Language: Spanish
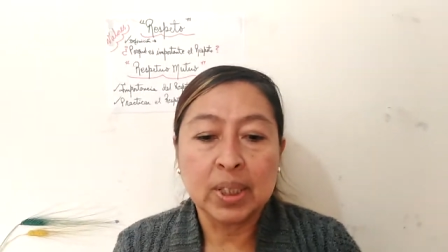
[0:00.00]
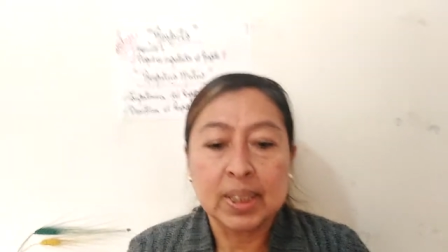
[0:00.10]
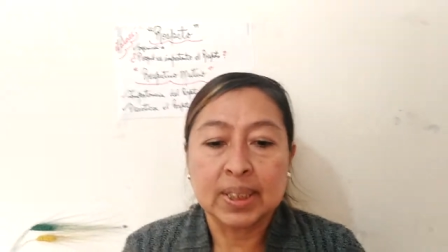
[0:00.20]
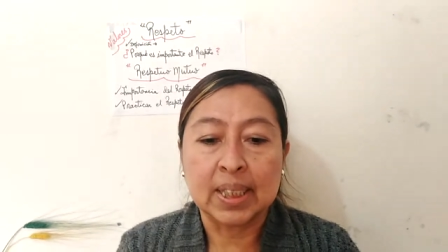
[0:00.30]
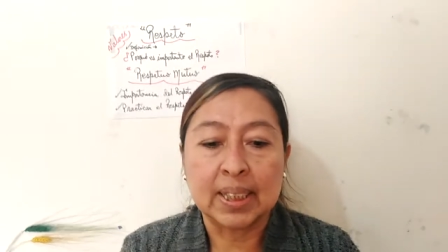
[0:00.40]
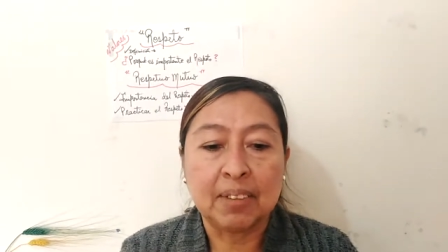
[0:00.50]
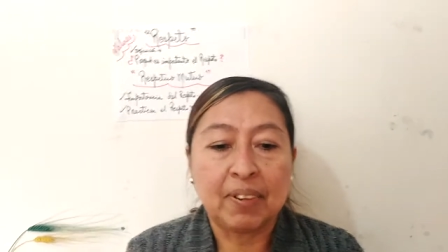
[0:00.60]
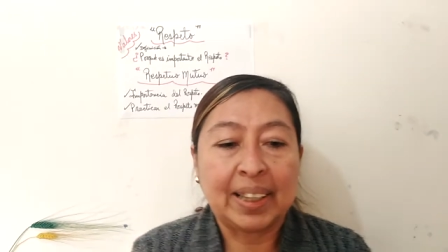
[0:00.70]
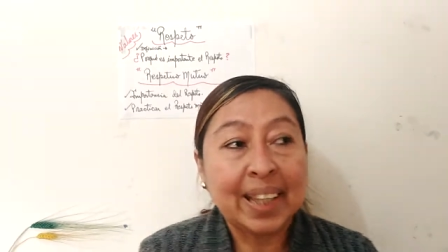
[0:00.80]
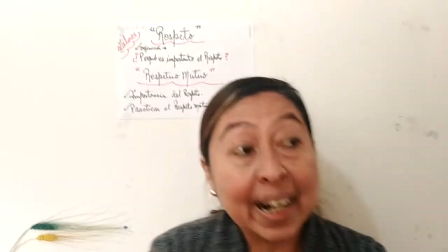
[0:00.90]
Si te
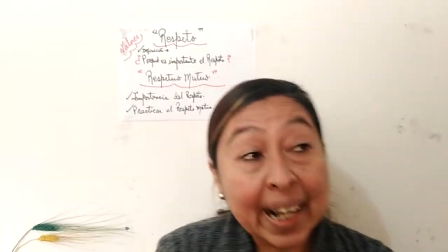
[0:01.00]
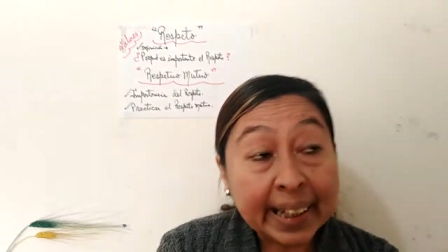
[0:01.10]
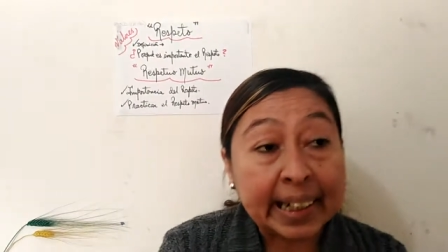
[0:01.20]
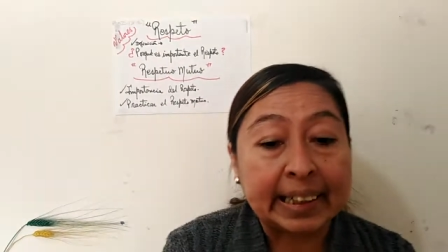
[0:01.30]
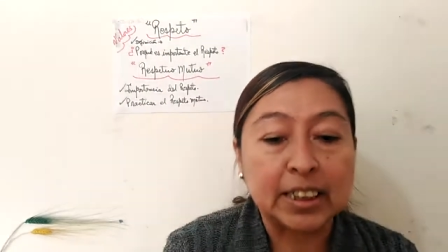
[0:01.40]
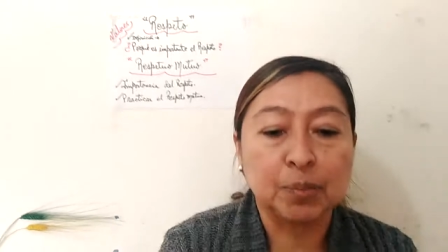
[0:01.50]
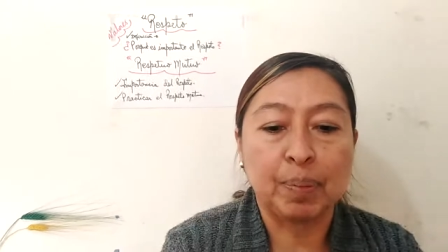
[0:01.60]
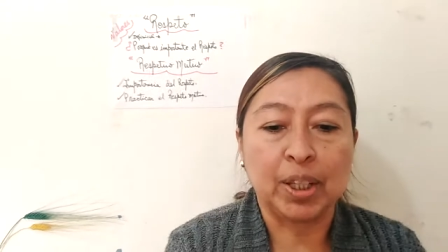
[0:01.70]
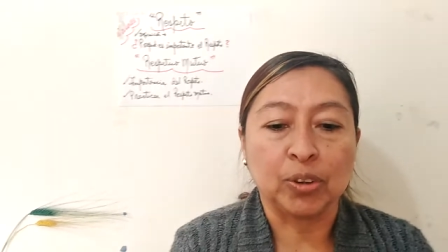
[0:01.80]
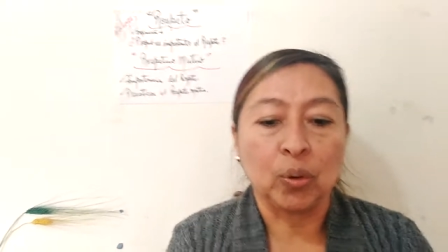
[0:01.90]
faltaran el
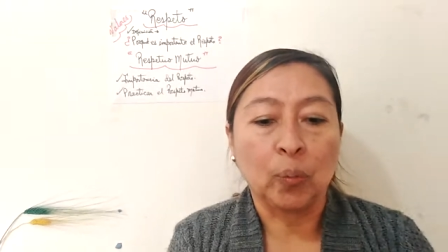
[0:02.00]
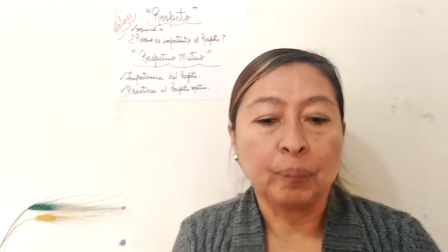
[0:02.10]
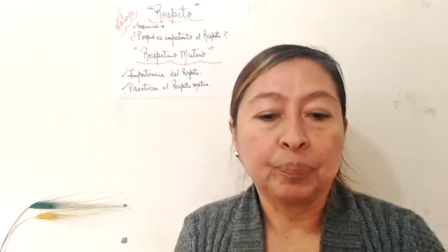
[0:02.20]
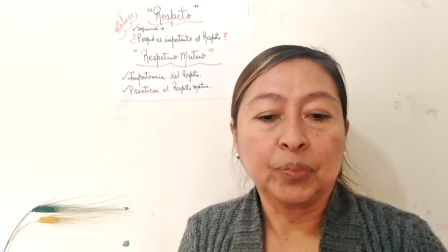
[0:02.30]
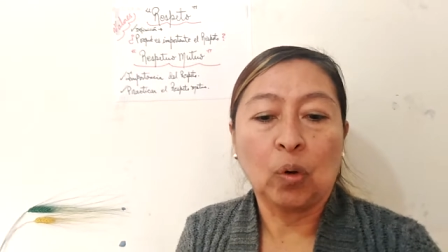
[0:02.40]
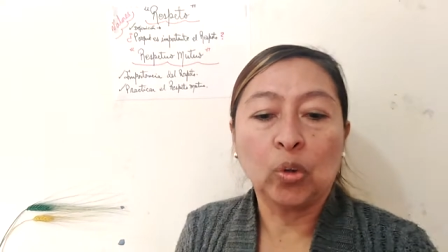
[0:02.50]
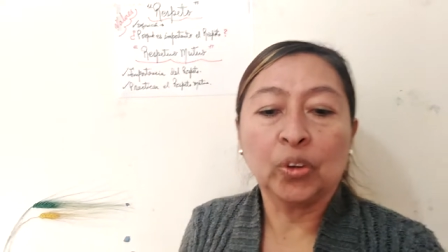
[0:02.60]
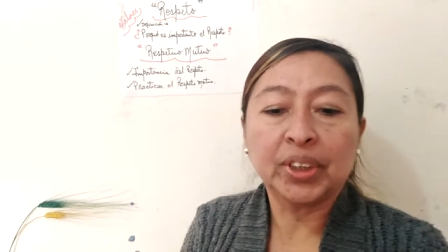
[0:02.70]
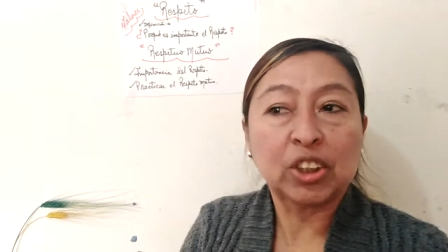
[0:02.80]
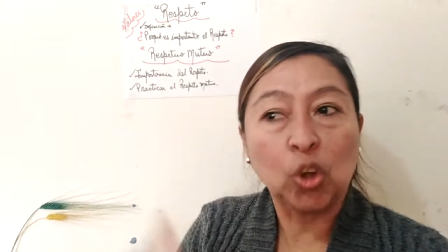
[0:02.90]
respeto o
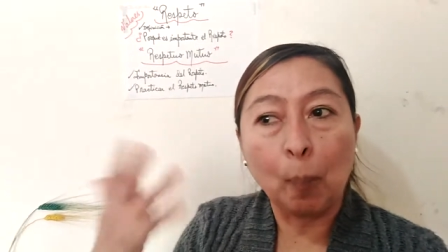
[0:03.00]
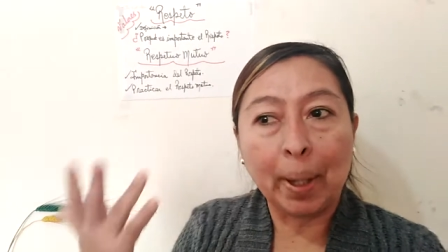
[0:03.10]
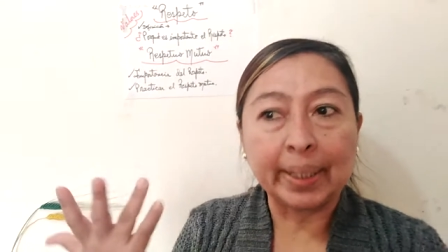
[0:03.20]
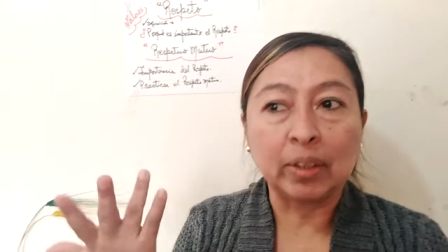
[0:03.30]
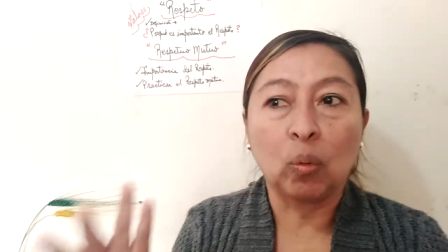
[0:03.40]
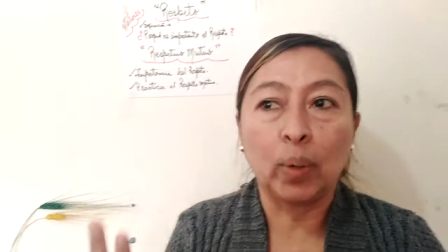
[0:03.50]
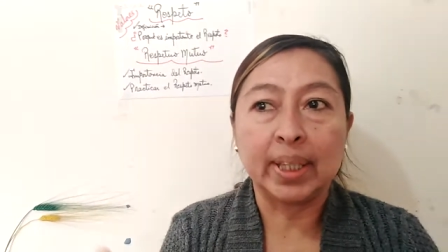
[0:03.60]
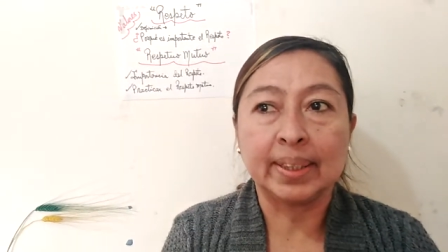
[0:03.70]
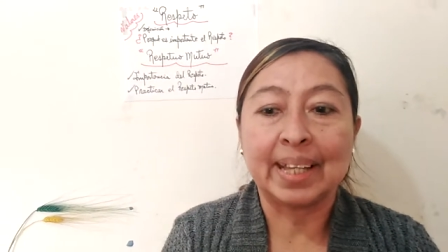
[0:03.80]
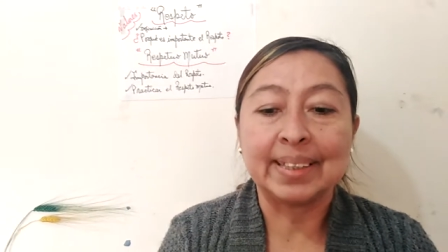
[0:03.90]
no te toman en
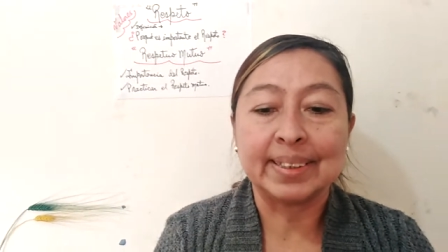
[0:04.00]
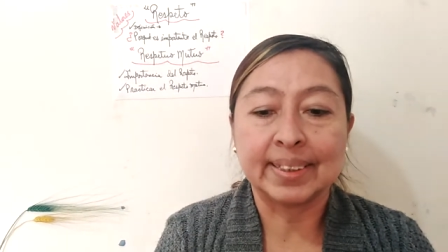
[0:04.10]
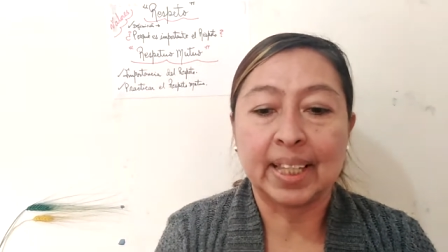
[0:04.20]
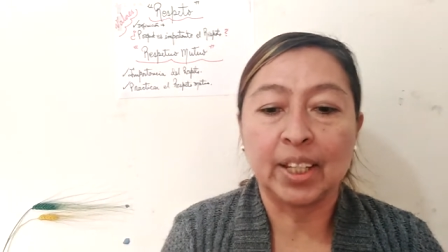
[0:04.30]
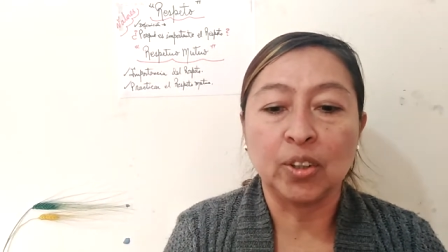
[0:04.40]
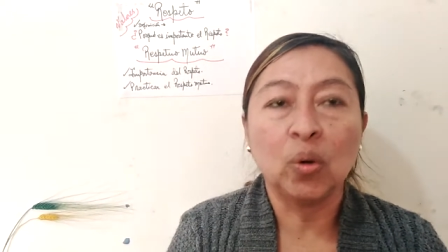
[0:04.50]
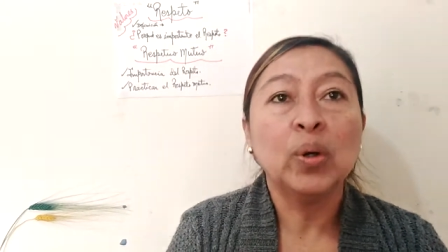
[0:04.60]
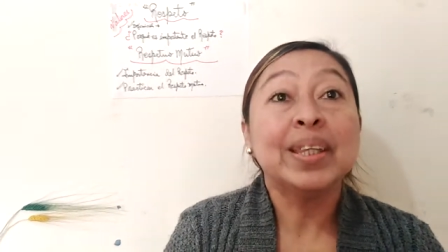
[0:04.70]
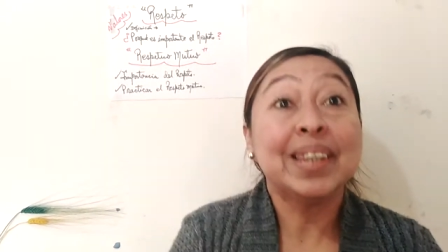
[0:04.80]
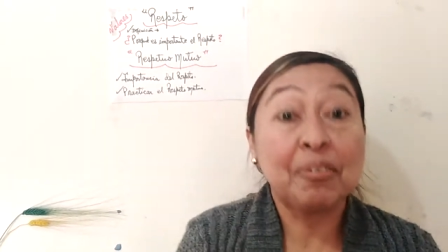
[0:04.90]
cuenta en serio,
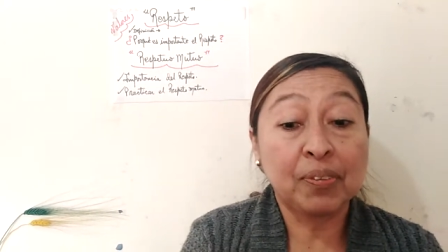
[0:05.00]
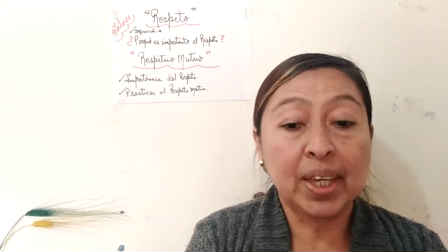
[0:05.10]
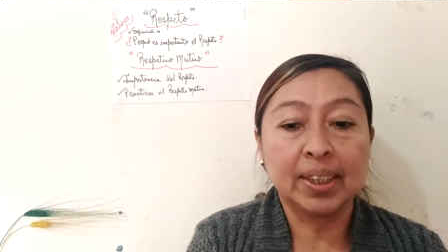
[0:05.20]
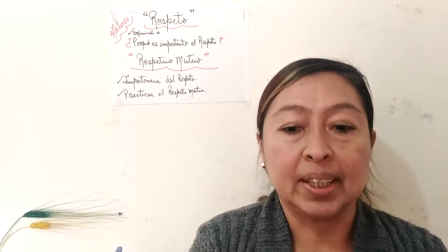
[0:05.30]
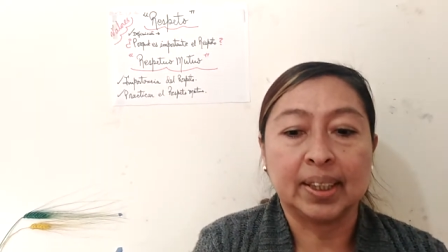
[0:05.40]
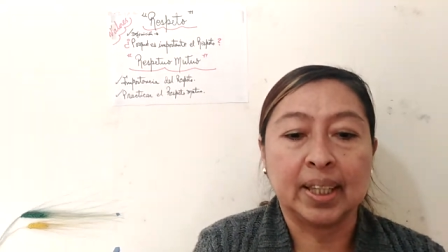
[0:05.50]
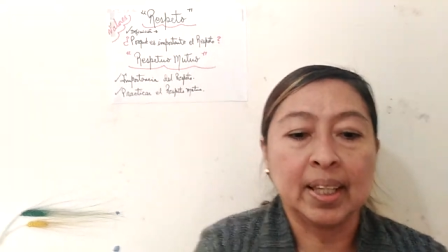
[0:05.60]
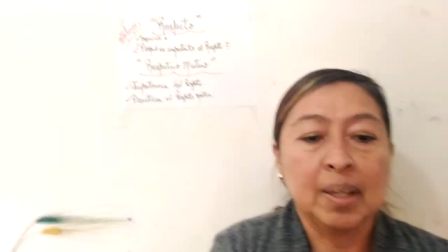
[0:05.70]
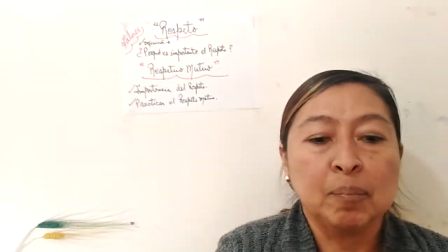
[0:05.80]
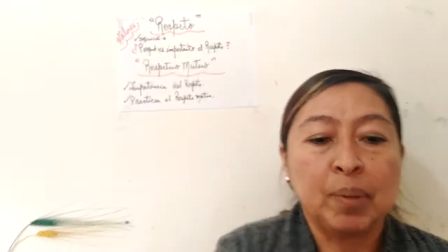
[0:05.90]
defiéndete
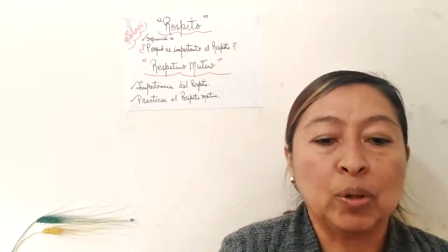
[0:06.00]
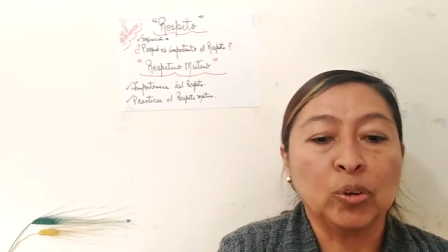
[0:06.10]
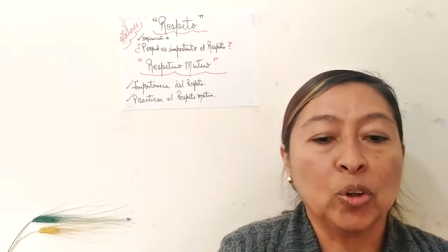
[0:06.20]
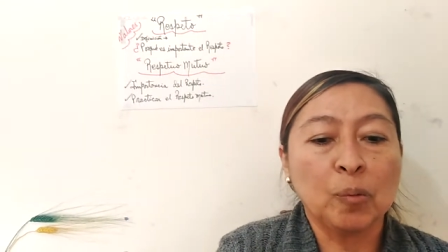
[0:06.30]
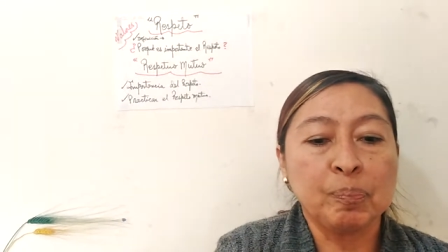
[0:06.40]
pero no,